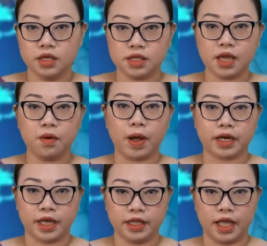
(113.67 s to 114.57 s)
Sinh
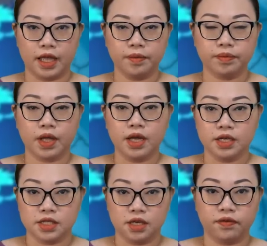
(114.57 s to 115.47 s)
hoạt kinh tế
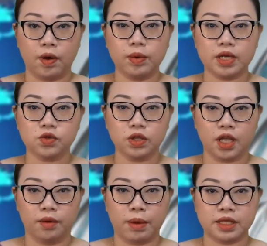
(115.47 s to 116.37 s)
Dự phóng lãi suất
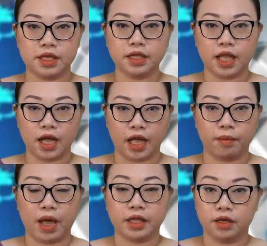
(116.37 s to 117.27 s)
tiền mặt sẽ tăng ngày
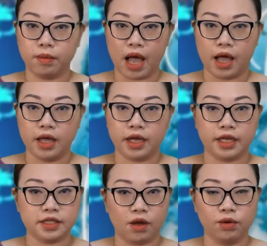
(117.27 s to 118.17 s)
mai thứ ba,
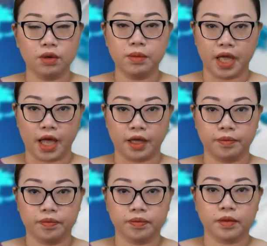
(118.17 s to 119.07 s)
ngày 6 tháng 12
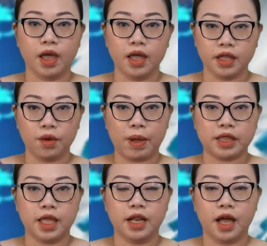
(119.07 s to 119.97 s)
theo
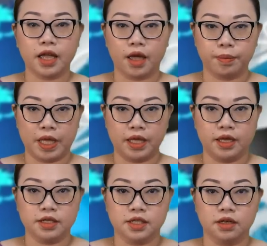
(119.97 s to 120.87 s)
bản tin AAP,
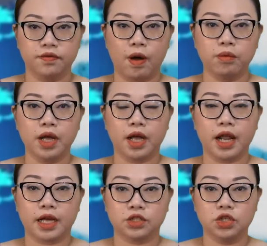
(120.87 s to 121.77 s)
dự phóng là ngân
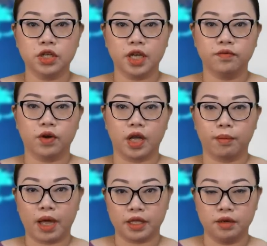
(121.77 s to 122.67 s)
hàng chữ kim vào
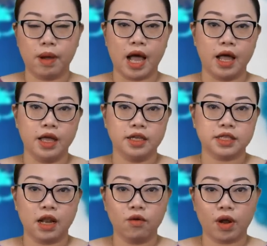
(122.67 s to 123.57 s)
ngày mai thứ Ba
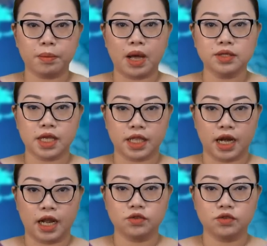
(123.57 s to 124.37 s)
sẽ loan báo gia tăng